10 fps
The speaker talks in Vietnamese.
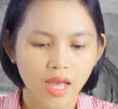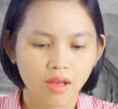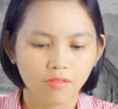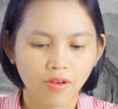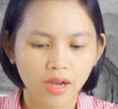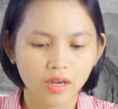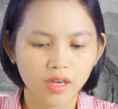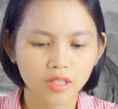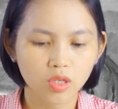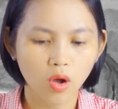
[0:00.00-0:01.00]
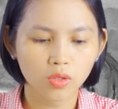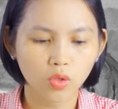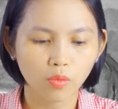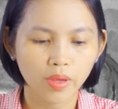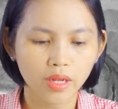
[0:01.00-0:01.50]
và người cho
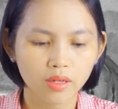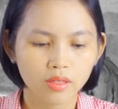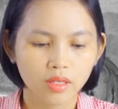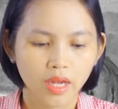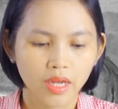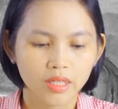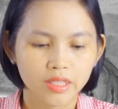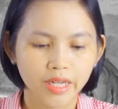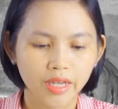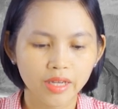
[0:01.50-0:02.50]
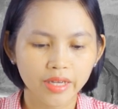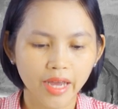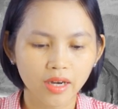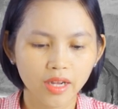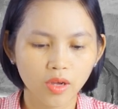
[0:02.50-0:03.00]
tôi biết chính
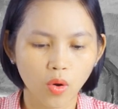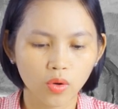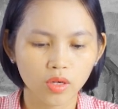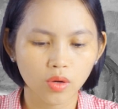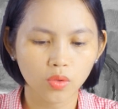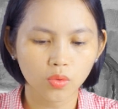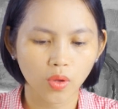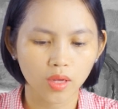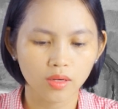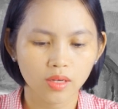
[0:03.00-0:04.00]
các linh hồn ưu tuyển